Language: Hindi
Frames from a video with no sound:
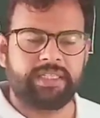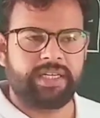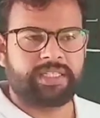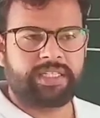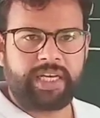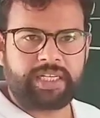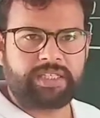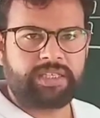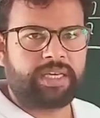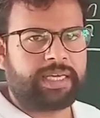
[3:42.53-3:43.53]
या
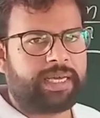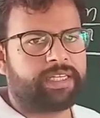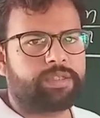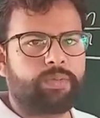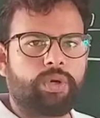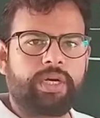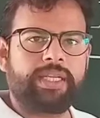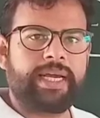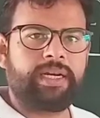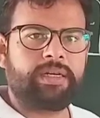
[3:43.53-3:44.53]
सिक्स या स्मॉलर
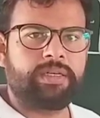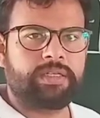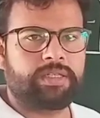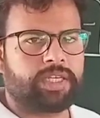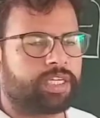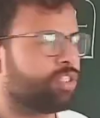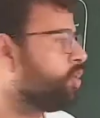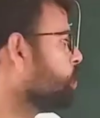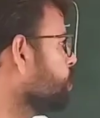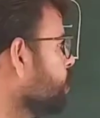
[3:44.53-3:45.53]
देन सिक्स
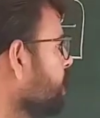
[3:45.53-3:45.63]
देखो